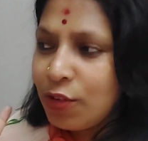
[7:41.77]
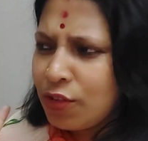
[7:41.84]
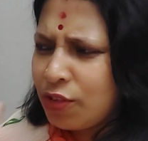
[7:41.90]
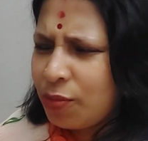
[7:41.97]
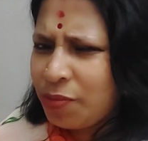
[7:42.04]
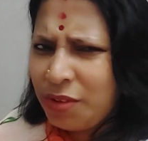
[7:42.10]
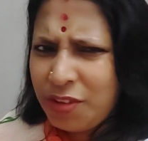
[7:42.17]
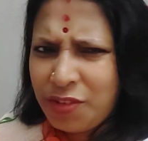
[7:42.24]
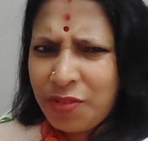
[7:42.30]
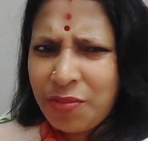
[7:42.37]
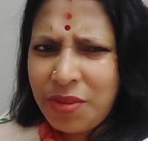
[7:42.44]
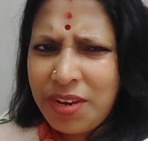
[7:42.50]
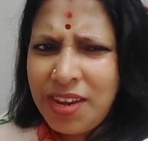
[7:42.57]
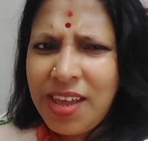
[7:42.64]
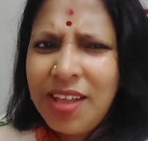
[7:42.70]
সব কিছু
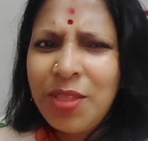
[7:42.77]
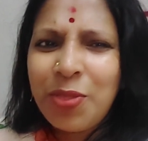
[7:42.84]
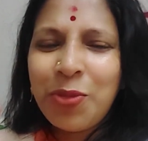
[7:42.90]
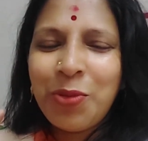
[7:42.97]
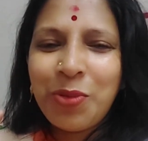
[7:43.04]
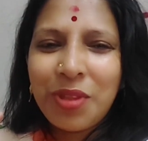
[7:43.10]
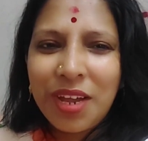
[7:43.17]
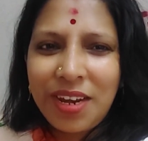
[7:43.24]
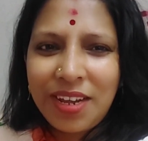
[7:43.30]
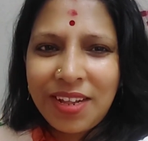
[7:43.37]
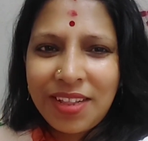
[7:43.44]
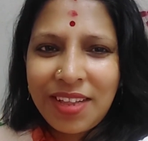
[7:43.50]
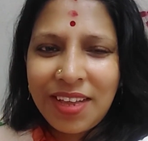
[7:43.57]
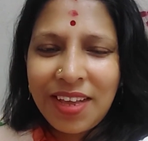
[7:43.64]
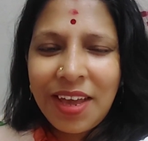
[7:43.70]
মিলিয়ে দু তারিখ
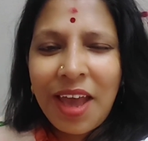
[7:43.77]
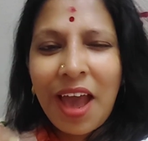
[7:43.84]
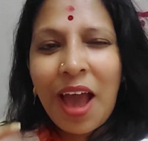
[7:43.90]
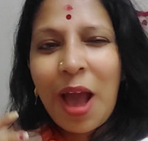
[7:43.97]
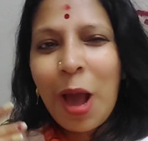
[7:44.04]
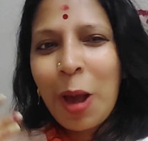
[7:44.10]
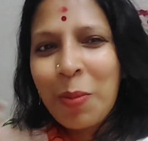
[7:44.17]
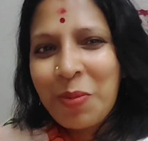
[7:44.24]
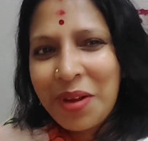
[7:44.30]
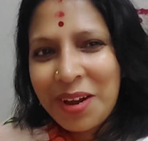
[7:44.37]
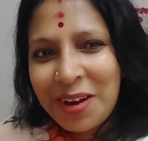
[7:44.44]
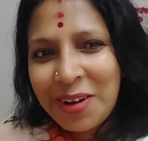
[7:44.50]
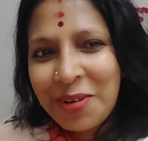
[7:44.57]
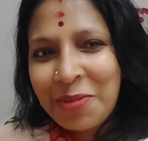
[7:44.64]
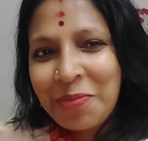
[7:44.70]
থেকে
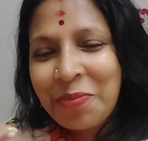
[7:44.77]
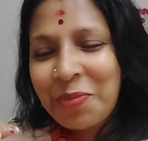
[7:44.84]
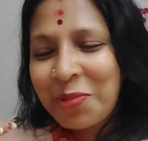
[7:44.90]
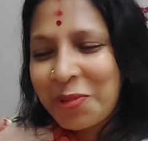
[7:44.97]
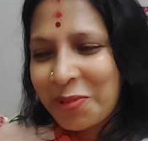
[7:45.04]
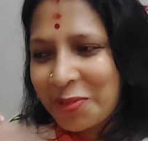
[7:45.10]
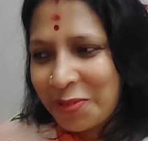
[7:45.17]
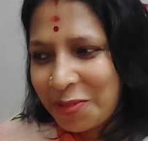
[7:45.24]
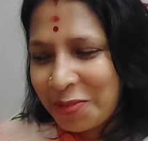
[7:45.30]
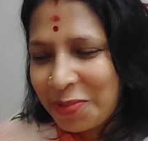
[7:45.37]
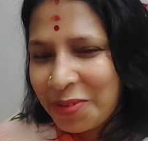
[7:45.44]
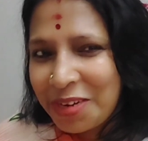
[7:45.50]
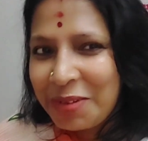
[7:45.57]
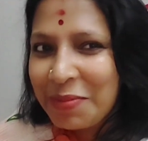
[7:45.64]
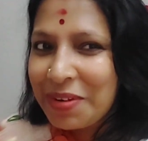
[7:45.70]
আবার প্রচুর
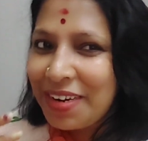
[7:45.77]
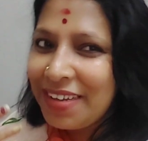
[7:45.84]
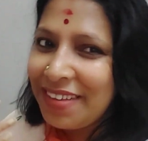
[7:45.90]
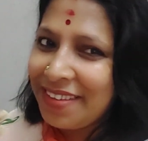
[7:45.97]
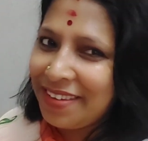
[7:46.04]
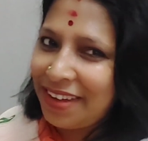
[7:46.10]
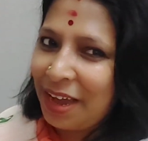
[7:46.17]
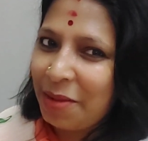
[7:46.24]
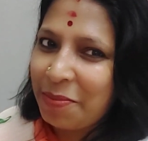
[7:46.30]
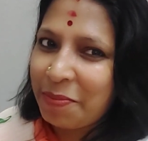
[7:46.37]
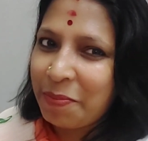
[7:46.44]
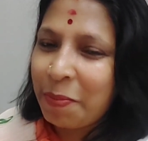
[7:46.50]
পরিমাণে চাপ